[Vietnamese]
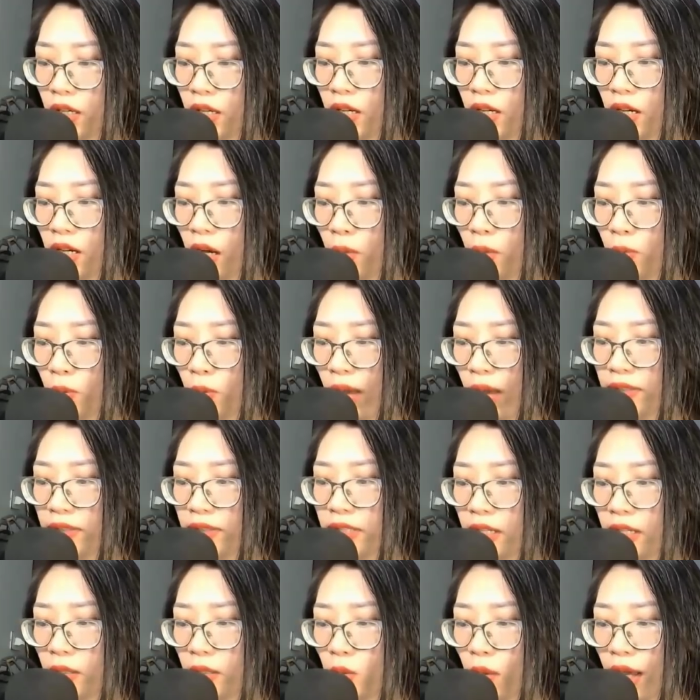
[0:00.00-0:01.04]
Hồng quang
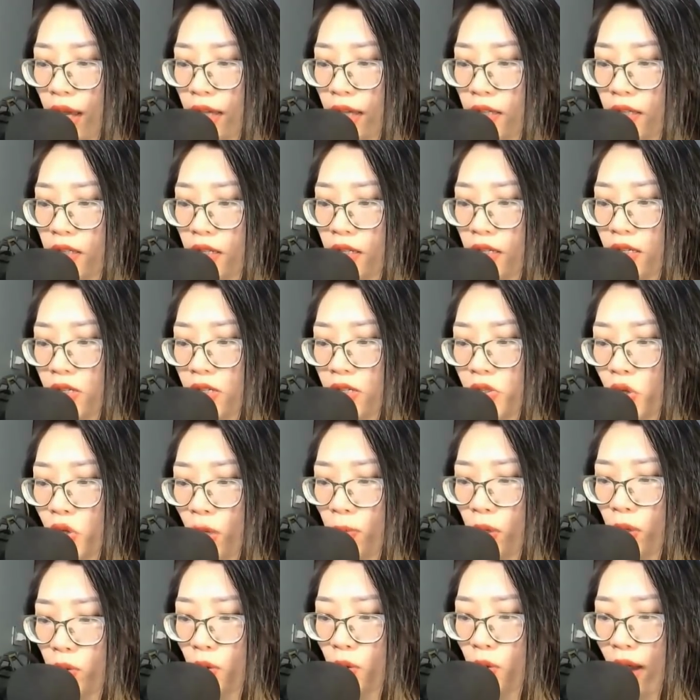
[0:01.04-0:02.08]
chợt lóe, rồi
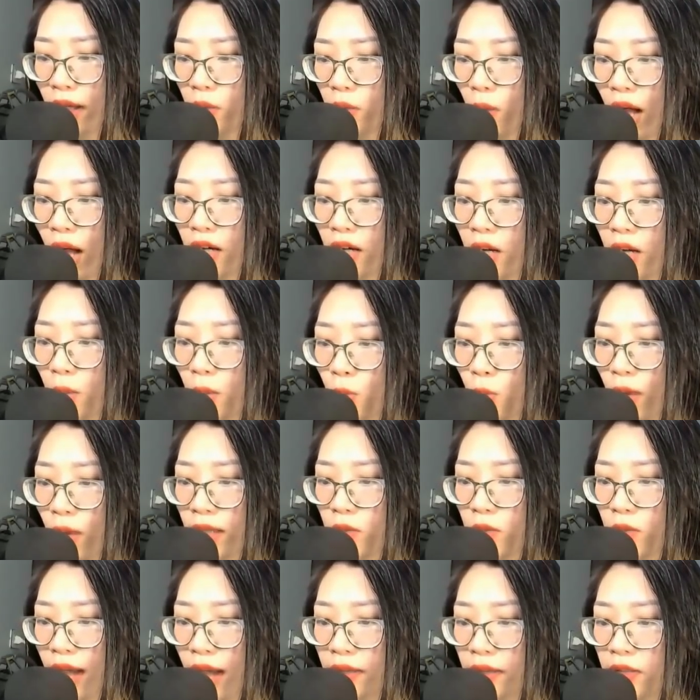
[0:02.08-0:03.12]
một đoàn hỏa hồng
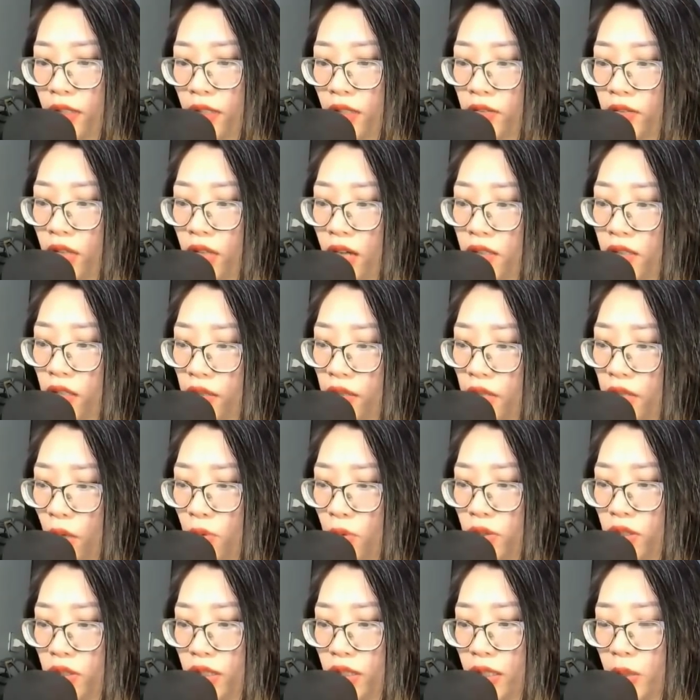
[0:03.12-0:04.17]
quang đoàn to cỡ đầu
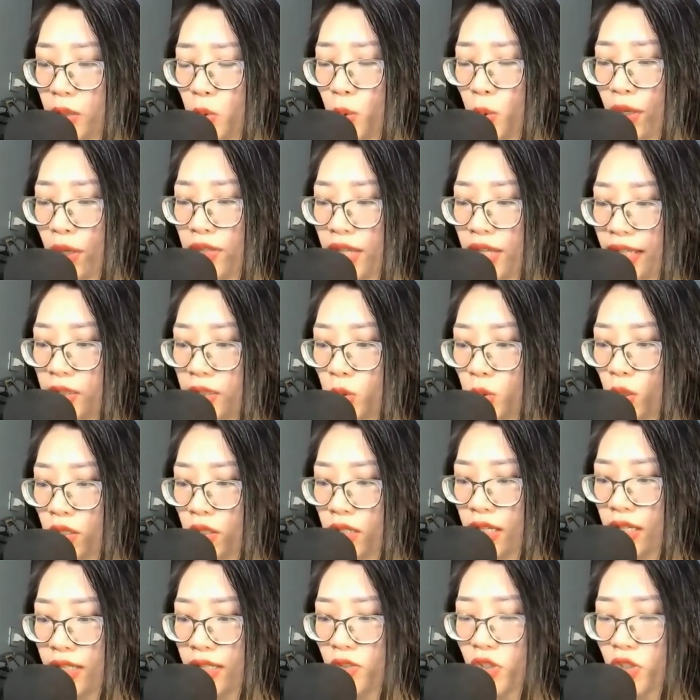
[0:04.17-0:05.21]
người quỷ dị xuất
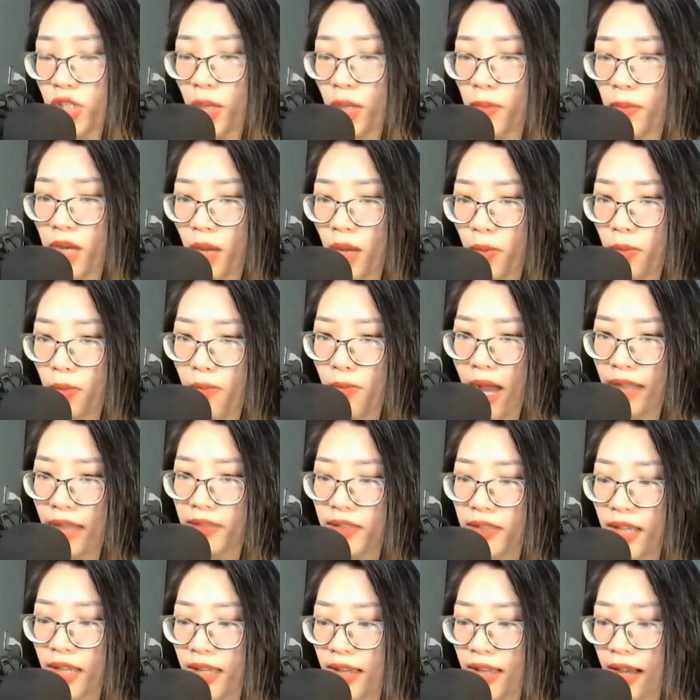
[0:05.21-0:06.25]
hiện trong lòng bàn
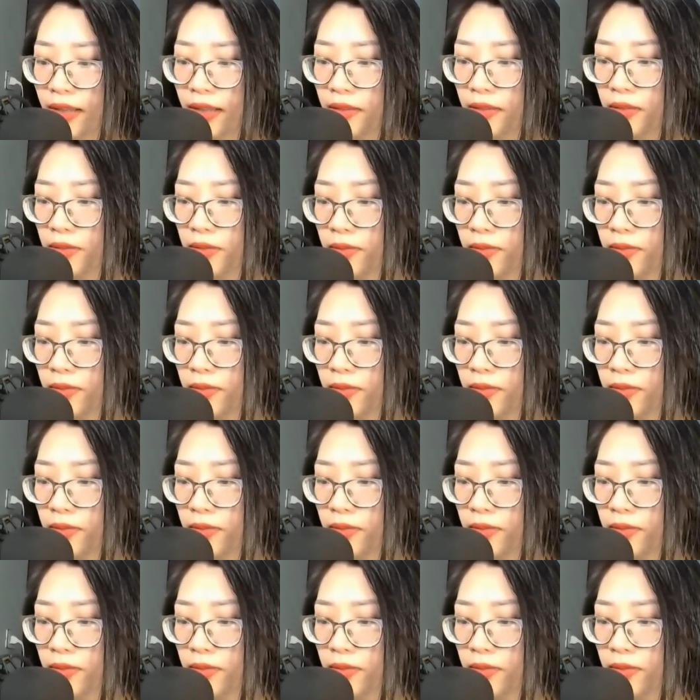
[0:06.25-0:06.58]
tay hắn.